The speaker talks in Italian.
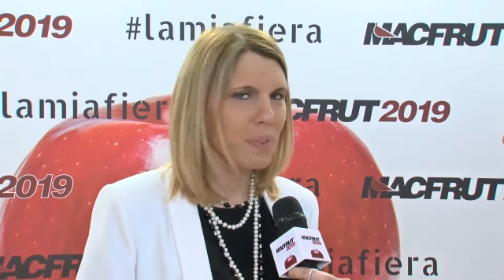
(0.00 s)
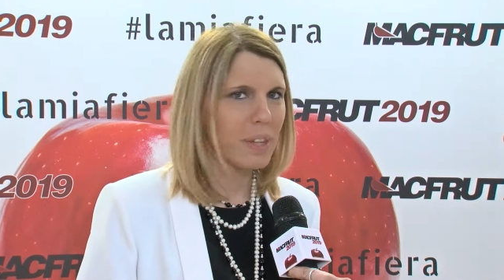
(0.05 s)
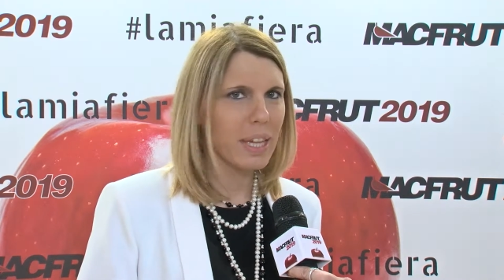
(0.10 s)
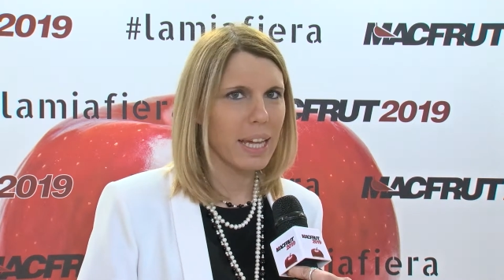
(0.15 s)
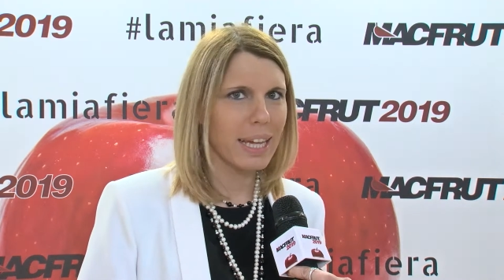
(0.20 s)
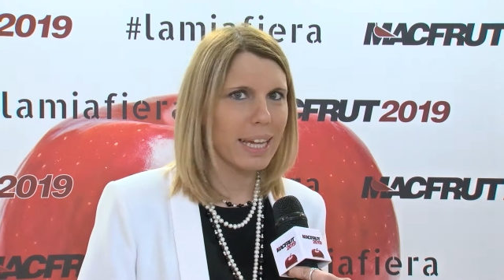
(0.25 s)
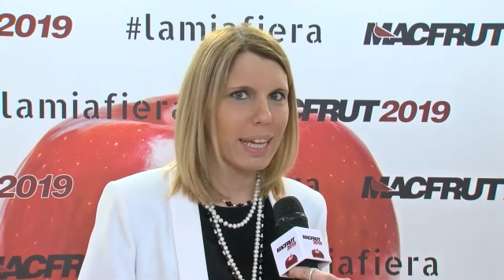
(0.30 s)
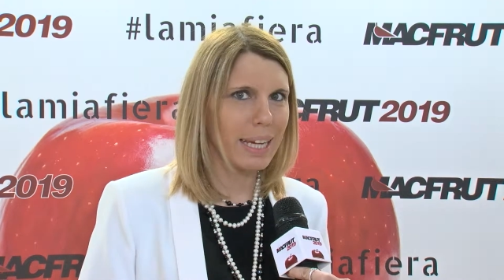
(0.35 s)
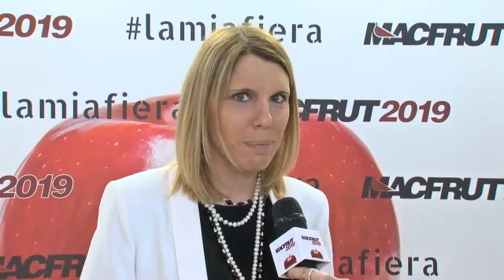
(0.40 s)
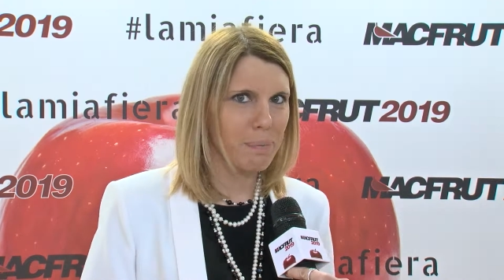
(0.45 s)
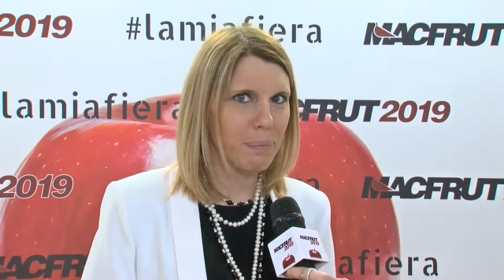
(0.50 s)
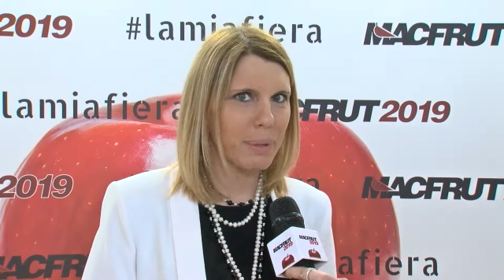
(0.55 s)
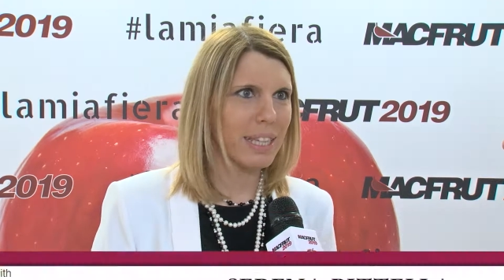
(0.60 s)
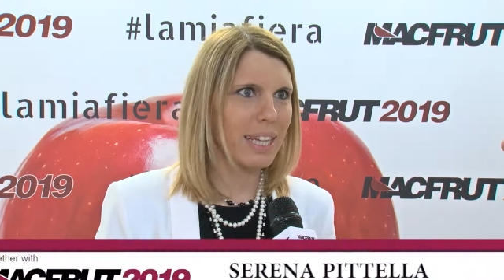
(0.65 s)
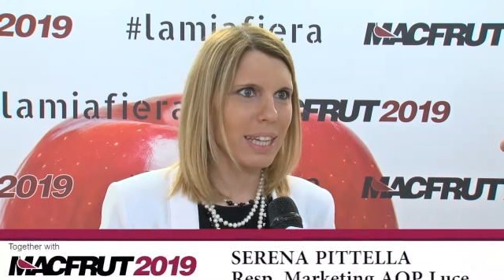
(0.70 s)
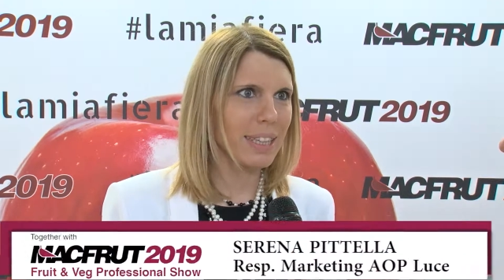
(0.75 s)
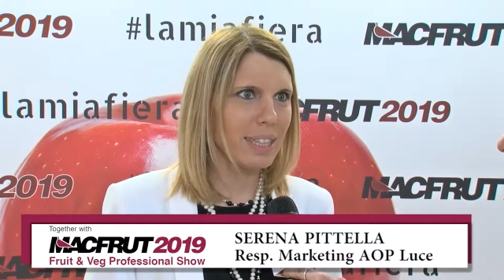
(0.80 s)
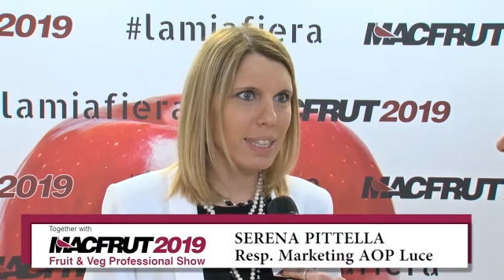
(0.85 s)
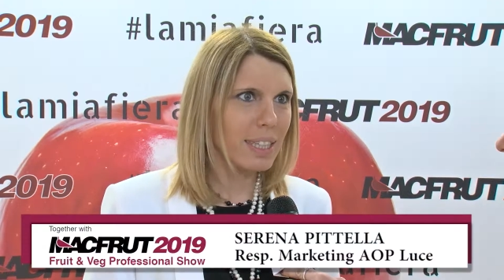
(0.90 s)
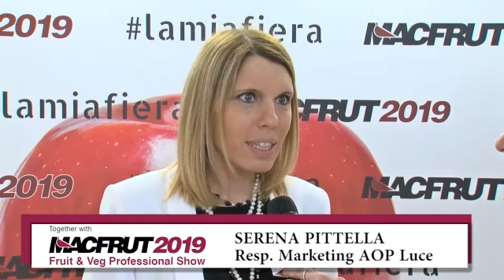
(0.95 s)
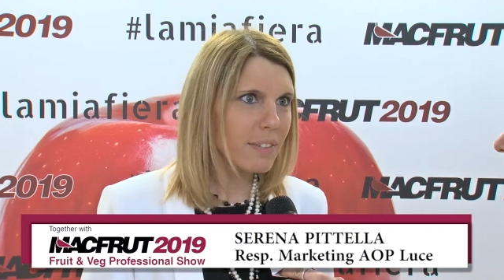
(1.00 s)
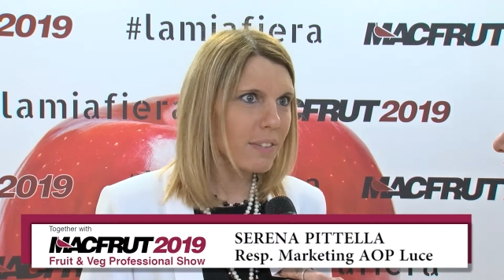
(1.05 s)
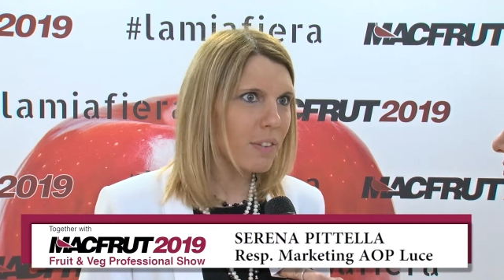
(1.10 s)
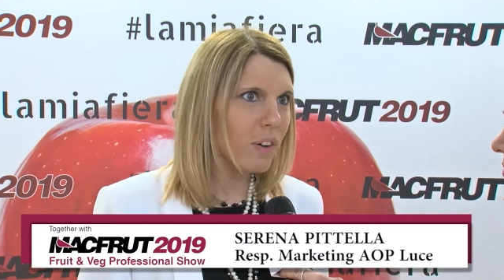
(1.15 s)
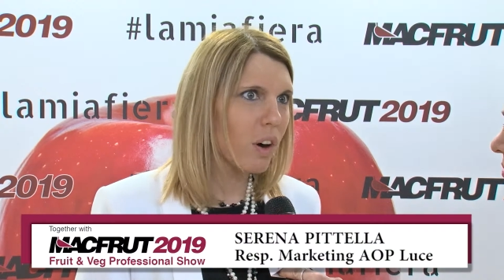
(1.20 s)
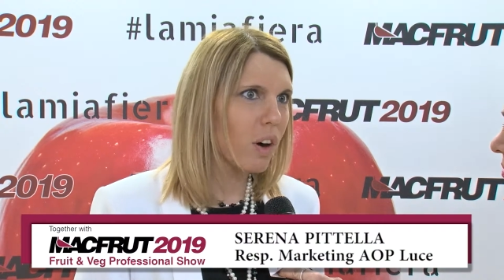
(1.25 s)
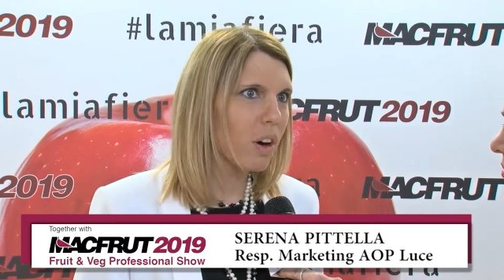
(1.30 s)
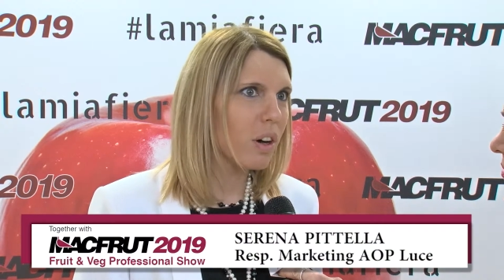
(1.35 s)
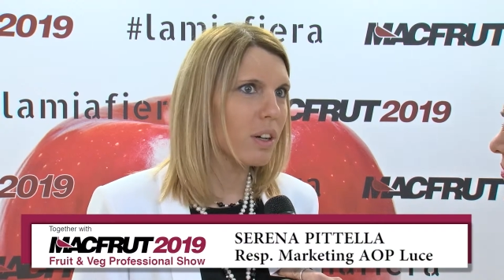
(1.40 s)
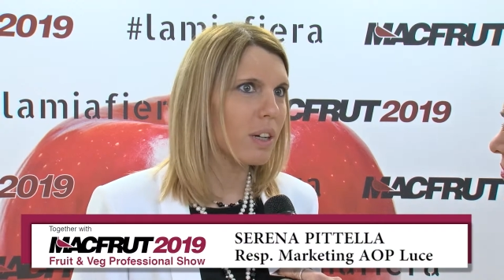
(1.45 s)
è impegnativo,
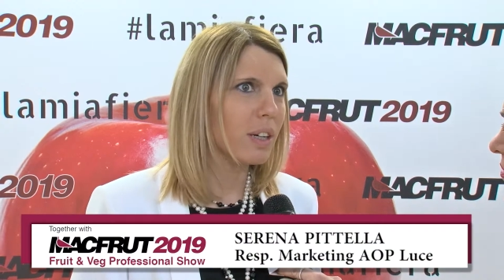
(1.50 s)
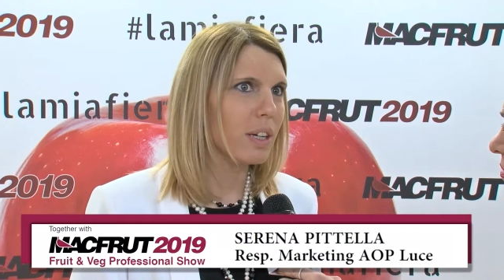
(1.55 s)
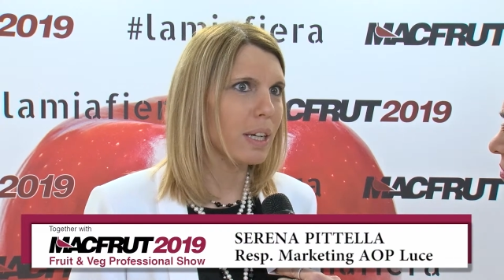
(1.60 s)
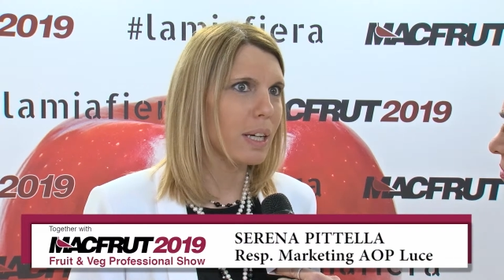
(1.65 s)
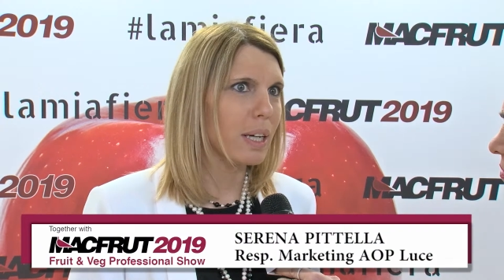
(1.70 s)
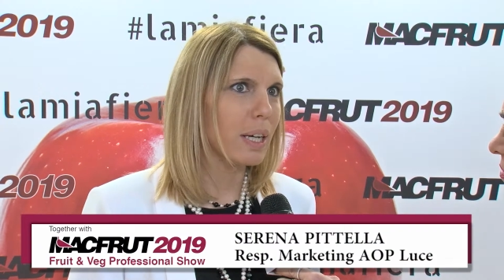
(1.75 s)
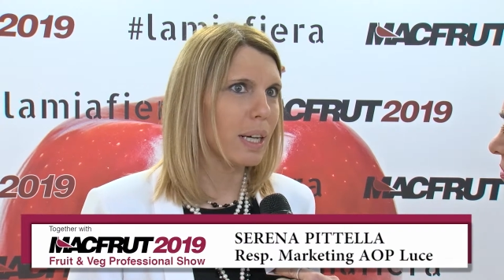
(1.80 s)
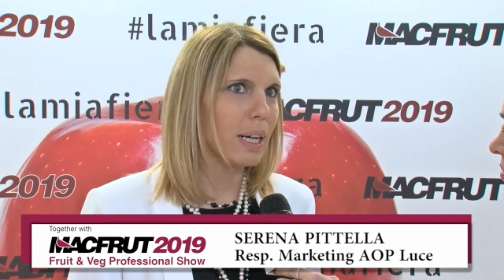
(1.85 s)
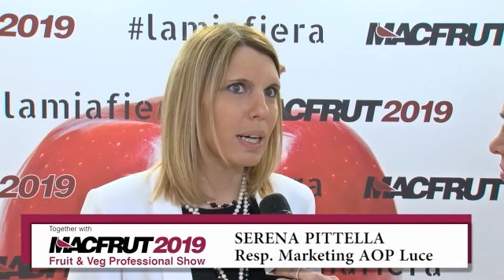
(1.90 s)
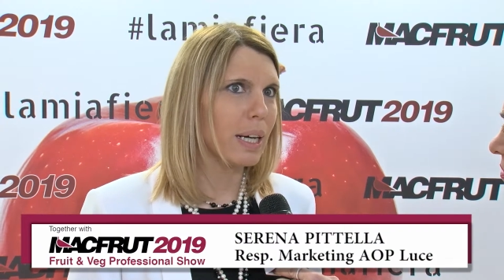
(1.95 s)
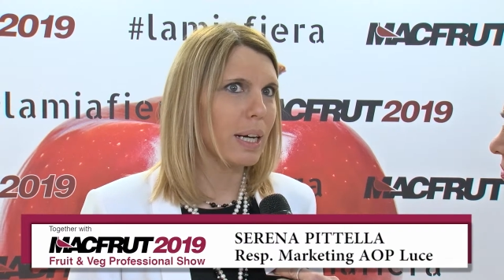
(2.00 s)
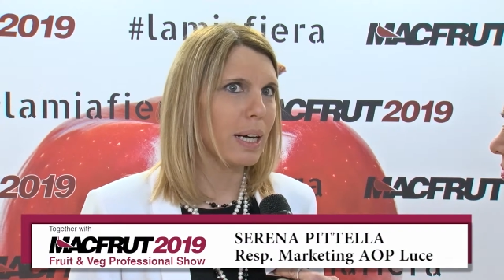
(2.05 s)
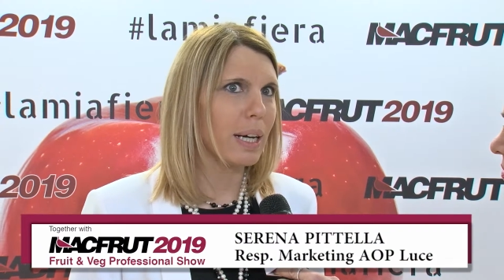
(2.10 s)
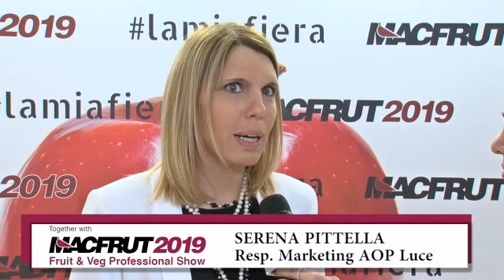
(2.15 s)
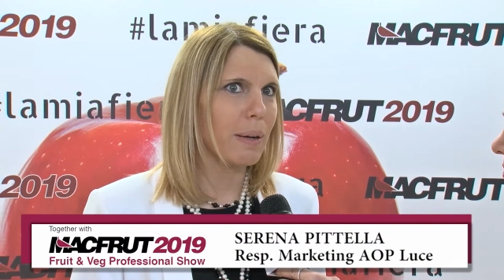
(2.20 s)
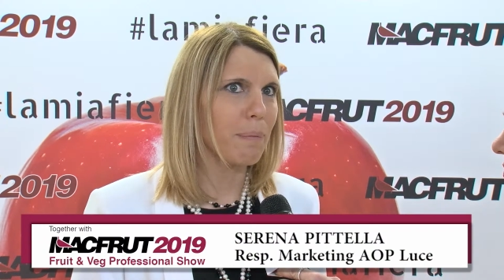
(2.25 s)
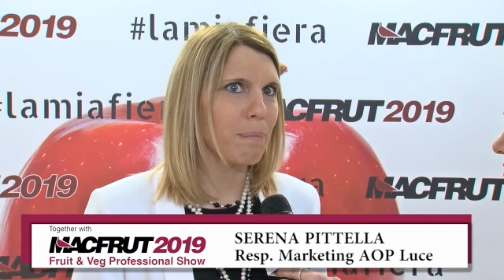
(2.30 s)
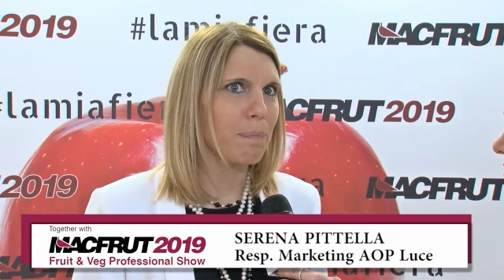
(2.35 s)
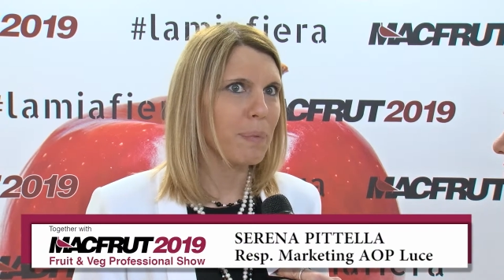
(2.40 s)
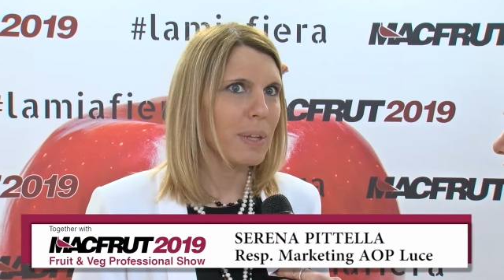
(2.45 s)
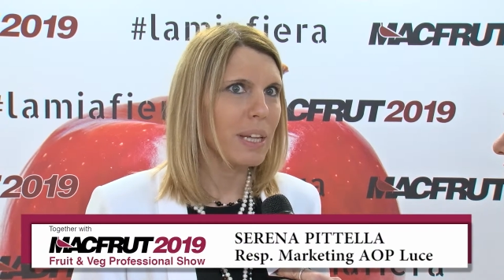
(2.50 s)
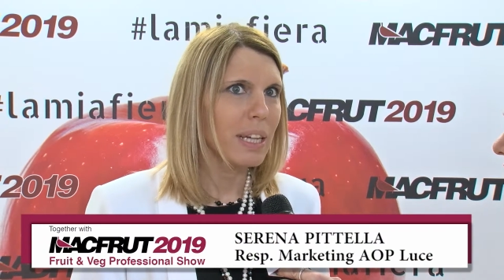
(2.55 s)
eh,